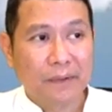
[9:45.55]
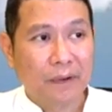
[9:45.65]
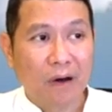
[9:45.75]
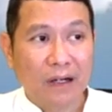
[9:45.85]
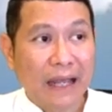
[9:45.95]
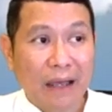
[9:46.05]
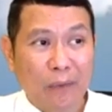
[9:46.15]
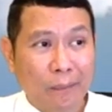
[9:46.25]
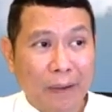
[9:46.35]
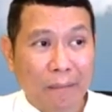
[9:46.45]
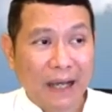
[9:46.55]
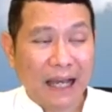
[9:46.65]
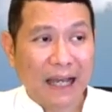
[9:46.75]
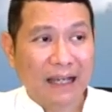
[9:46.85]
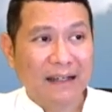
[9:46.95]
ออกแนวแบบว่า
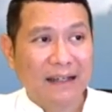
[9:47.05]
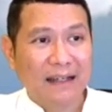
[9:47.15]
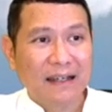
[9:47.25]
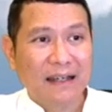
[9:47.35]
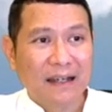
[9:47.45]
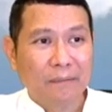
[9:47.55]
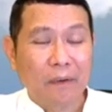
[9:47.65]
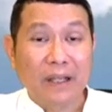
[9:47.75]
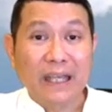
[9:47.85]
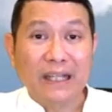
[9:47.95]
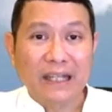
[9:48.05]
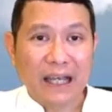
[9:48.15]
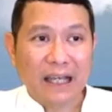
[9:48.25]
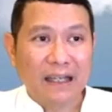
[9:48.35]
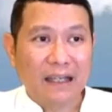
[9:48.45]
พอคิด
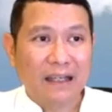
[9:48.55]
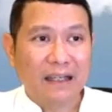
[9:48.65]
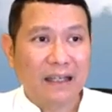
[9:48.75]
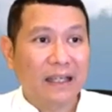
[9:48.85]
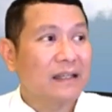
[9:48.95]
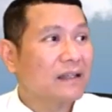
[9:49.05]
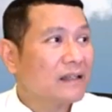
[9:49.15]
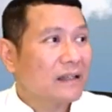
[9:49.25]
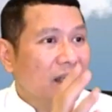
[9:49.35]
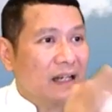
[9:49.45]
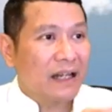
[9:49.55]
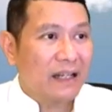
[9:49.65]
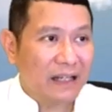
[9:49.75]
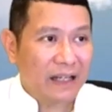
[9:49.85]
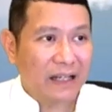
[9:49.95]
เนี่ยคิดคิดอะไร
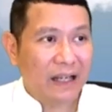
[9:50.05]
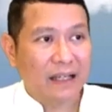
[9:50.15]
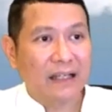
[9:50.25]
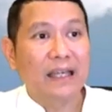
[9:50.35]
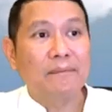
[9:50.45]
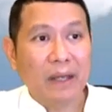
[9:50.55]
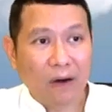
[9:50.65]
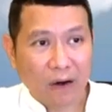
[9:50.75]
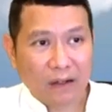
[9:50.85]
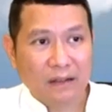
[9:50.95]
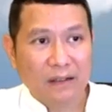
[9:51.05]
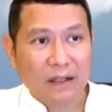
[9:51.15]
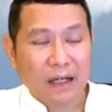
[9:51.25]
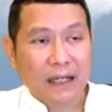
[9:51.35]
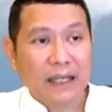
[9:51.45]
ดีๆเนี่ยคิดไม่ออก
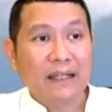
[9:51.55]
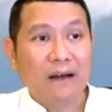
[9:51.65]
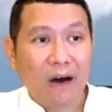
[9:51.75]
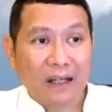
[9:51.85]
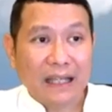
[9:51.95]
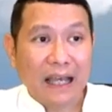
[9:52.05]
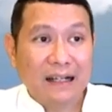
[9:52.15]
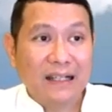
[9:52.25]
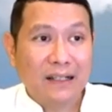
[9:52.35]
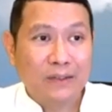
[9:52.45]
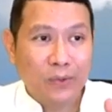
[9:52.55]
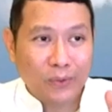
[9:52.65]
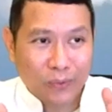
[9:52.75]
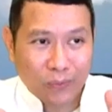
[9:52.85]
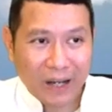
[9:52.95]
คิดออกแต่เรื่อง
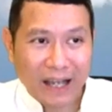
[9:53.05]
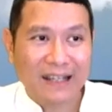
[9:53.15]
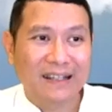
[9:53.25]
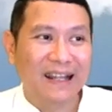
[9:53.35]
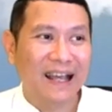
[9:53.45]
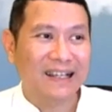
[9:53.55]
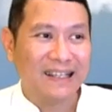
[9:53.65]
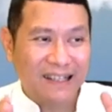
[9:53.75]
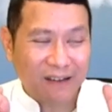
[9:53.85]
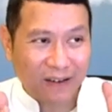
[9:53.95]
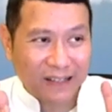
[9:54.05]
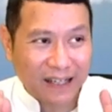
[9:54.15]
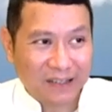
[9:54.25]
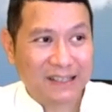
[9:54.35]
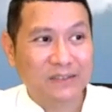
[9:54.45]
ชั่วๆนะคิดออก
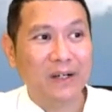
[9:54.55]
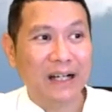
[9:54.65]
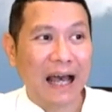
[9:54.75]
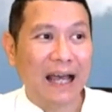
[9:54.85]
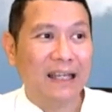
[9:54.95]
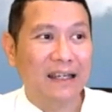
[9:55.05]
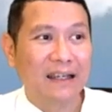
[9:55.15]
แต่เรื่องชั่วร้าย